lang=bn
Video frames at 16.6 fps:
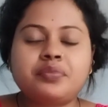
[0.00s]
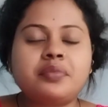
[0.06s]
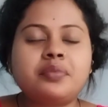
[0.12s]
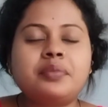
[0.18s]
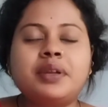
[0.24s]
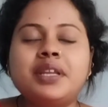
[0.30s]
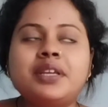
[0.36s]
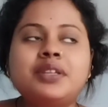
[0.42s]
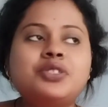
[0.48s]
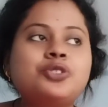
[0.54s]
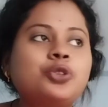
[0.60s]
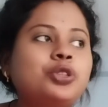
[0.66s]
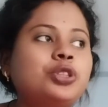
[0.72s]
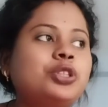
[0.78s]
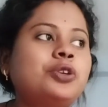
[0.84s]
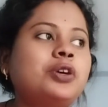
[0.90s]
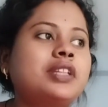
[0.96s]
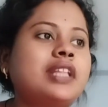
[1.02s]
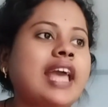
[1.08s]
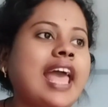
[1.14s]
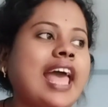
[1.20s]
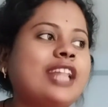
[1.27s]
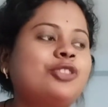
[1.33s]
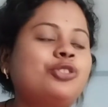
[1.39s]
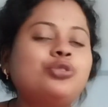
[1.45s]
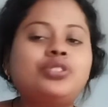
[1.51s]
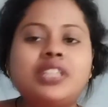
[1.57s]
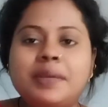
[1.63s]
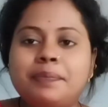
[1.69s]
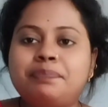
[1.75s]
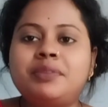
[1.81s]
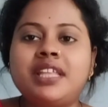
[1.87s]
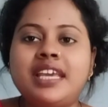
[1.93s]
মানে সত্যি কথা এত
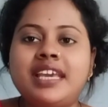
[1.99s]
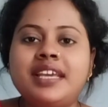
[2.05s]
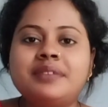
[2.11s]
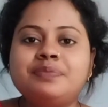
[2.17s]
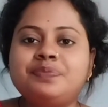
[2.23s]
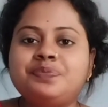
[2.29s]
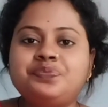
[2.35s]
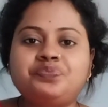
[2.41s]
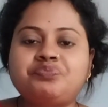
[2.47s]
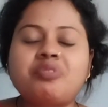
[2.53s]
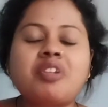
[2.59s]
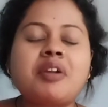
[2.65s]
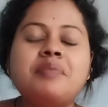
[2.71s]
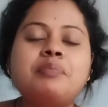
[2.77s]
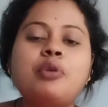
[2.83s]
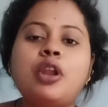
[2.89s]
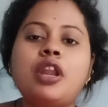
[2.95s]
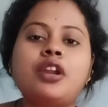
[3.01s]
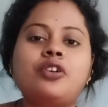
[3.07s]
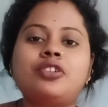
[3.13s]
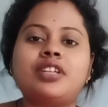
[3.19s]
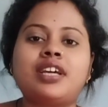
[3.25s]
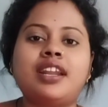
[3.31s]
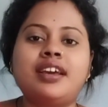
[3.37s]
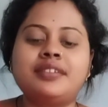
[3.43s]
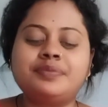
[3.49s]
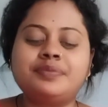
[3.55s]
তৃপ্তি বলার কথা না